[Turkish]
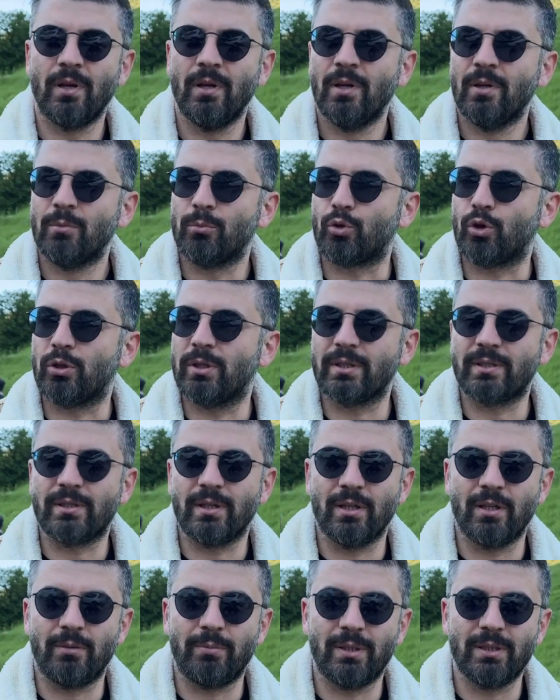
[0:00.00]
Buradaki
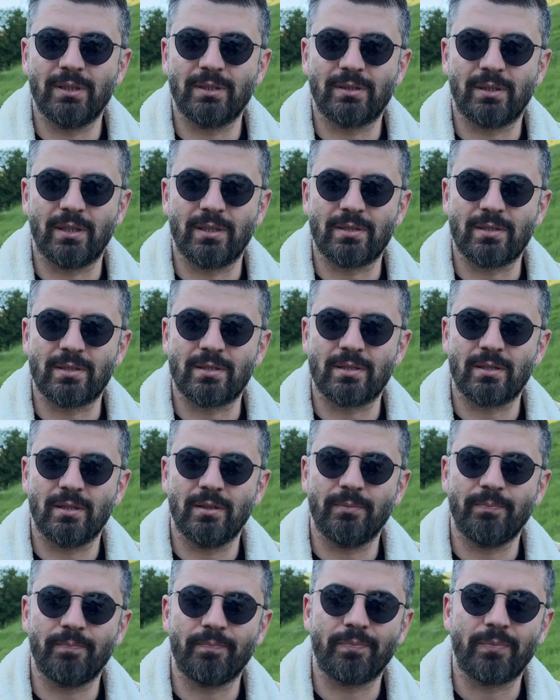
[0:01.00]
alabalık tesisi
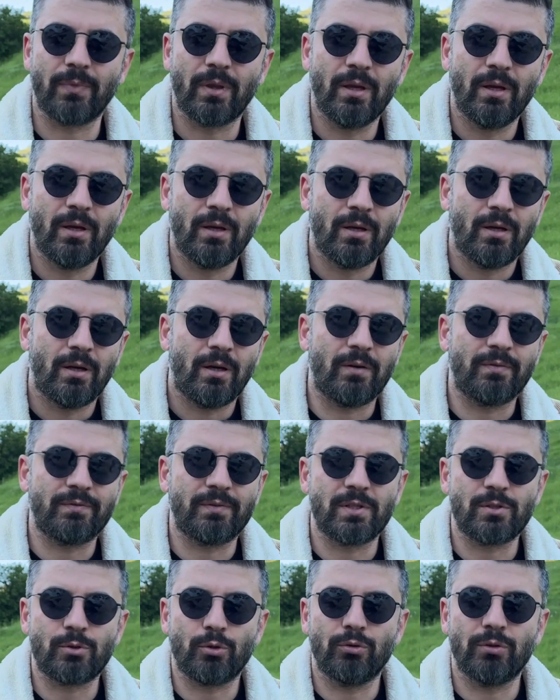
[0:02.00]

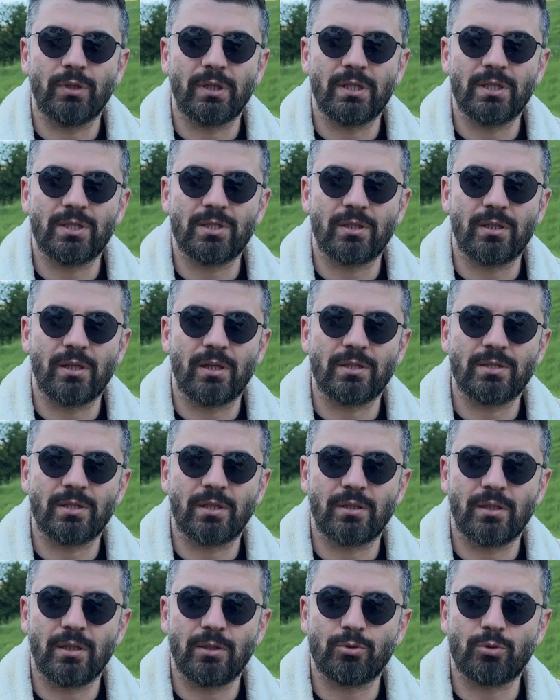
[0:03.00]
hafta sonları için
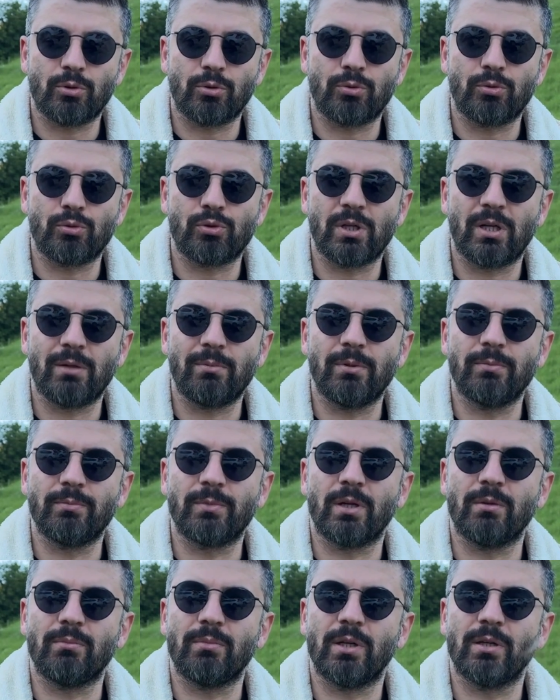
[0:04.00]
gerçekten çok güzel bir
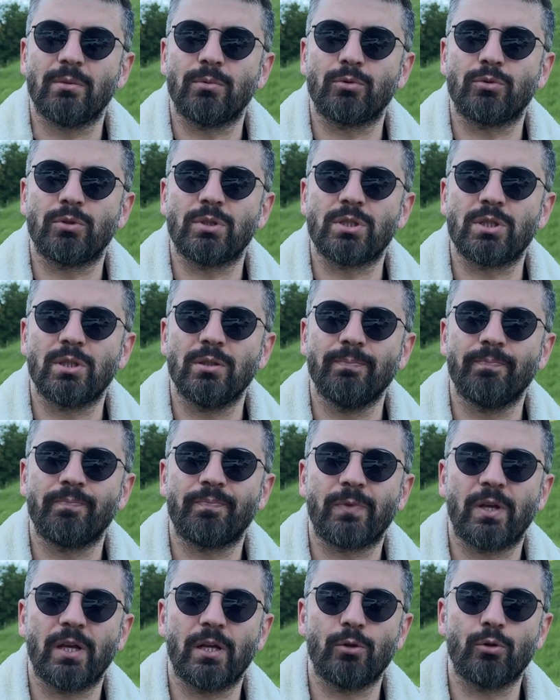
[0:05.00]
imkan Bayburt için.
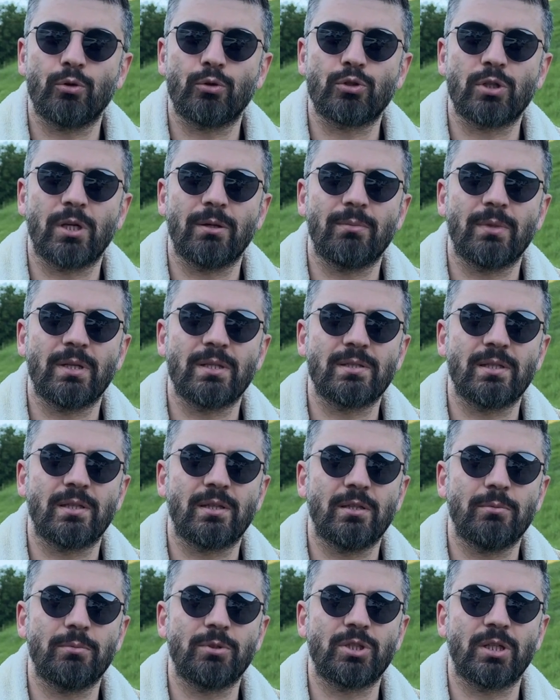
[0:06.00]
Geliyoruz hem
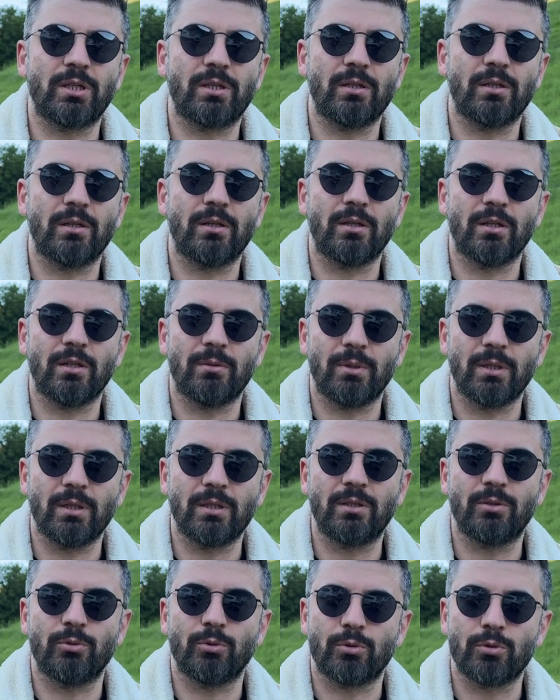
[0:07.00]
lezzetli bir şekilde
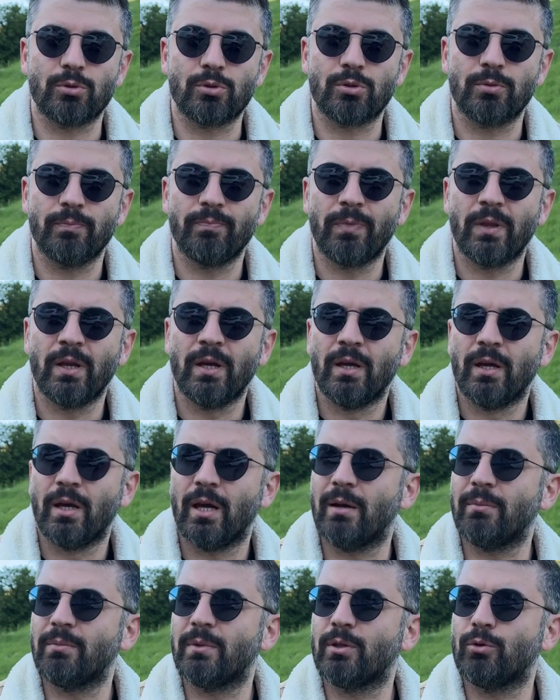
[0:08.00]
alabalık yiyoruz.
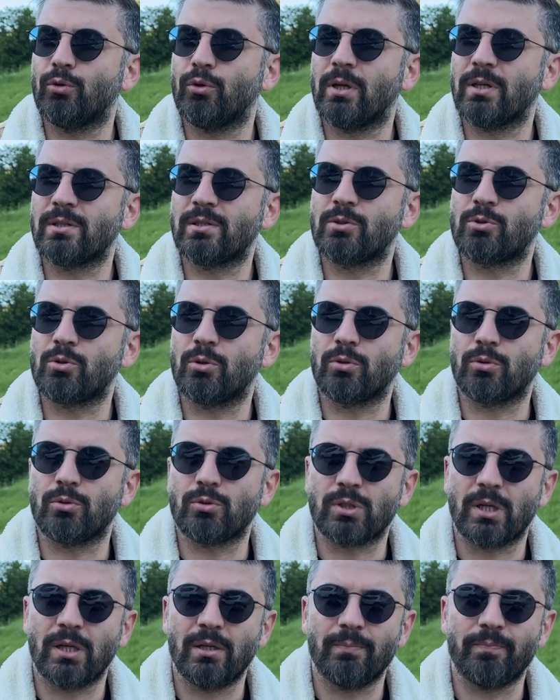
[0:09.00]
Hem de doğası çok
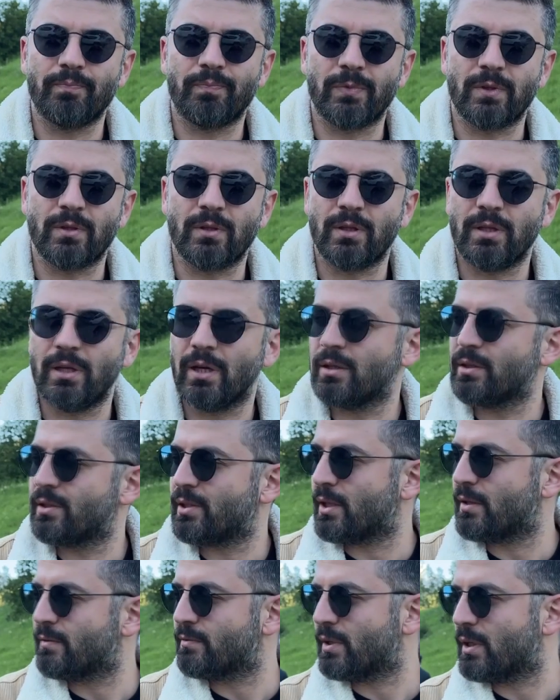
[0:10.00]
güzel. Yan
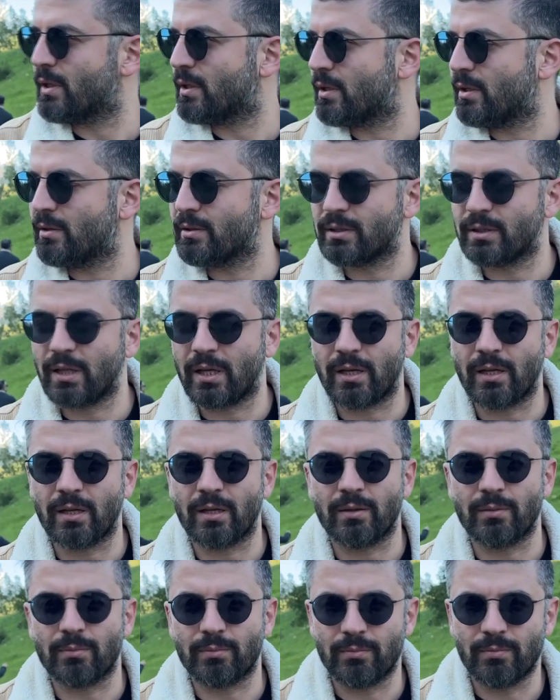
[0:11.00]
tarafta akan dere
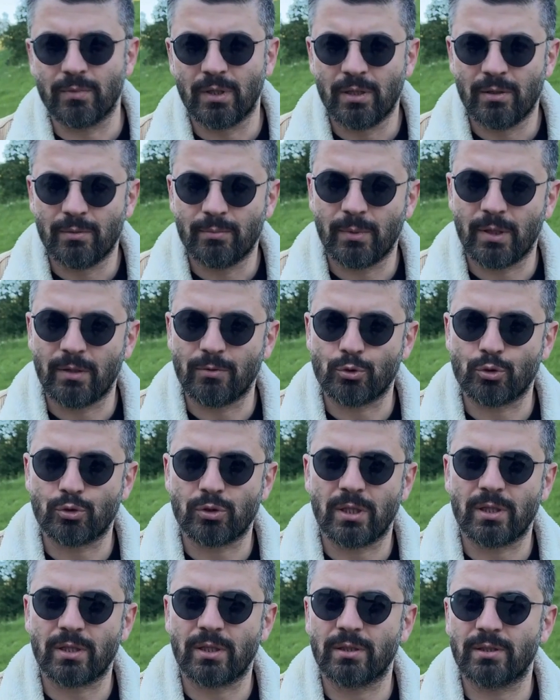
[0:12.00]
mevcut.
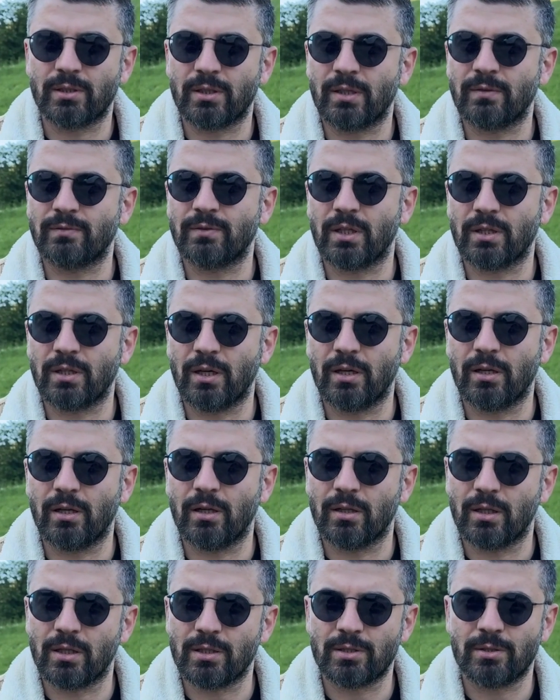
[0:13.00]
Arka tarafta
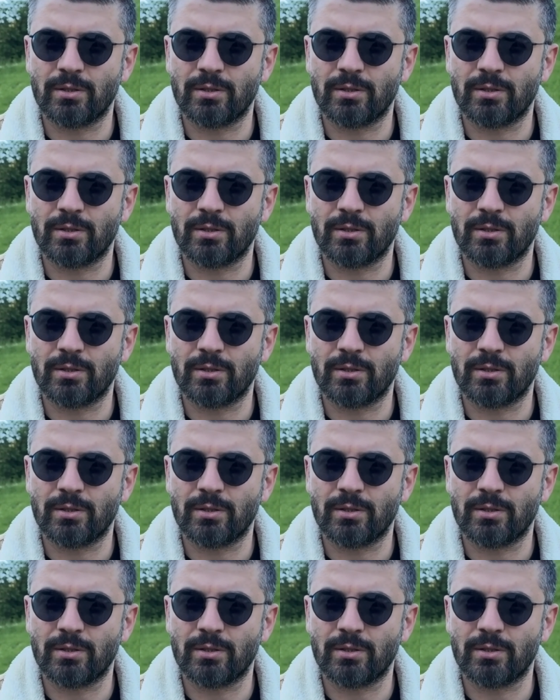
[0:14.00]
yaylalar,